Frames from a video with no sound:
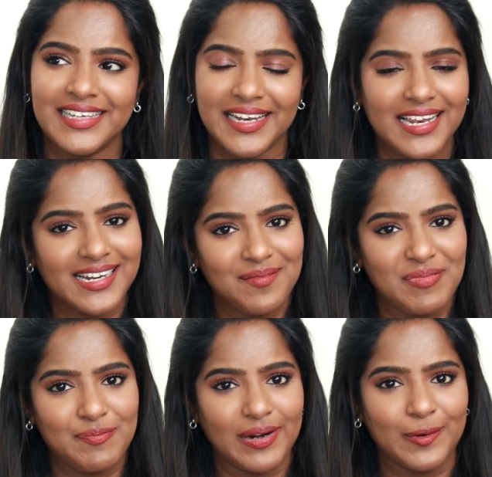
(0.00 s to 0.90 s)
என்னெல்லாம்
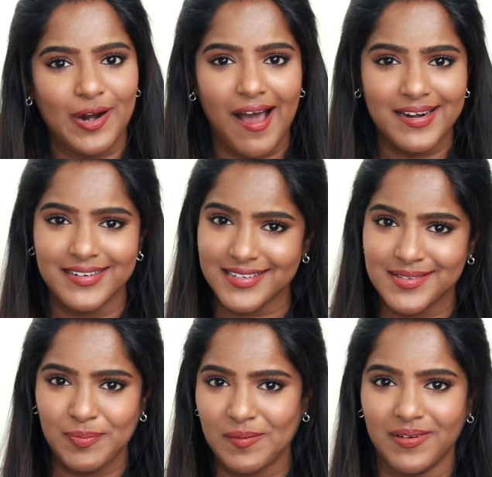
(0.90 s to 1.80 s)
நான் பிக் பண்ண ஒரு ஆறு
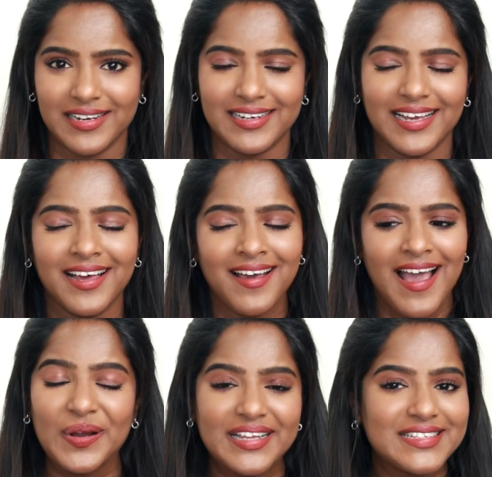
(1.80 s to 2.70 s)
ட்ரெஸ் பிக் பண்ணியிருக்கேன்
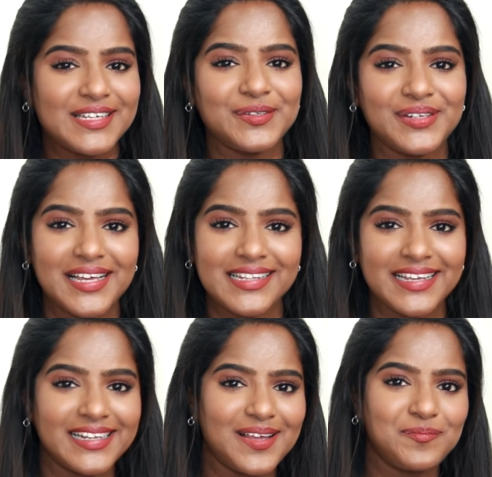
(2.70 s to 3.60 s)
உங்களுக்கு ஜெனியனாக
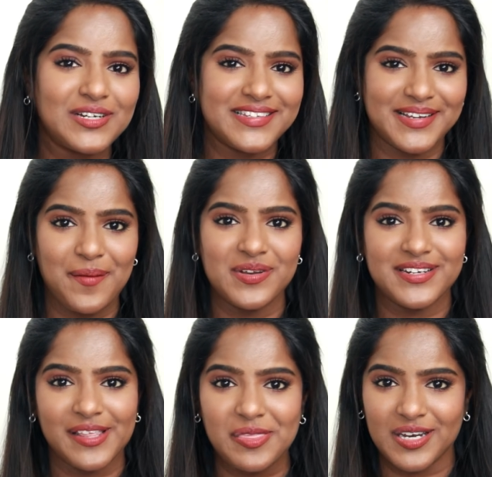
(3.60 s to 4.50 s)
அதில் என்னெல்லாம் பிடிச்சிருக்கு
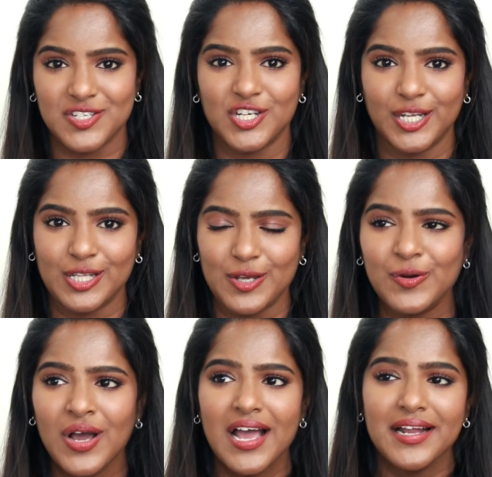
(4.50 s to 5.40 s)
அப்படின்றத
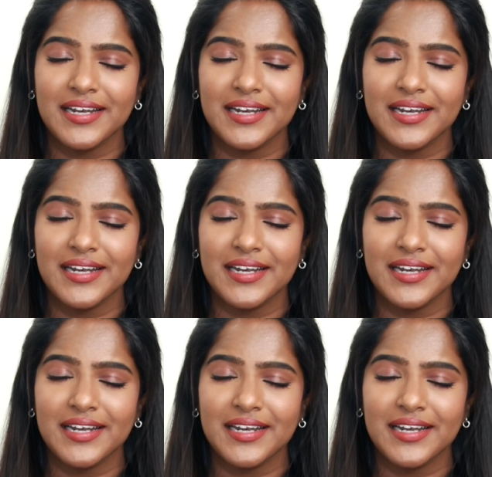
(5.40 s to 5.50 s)
தெரிஞ்சுக்கிறதுலையும்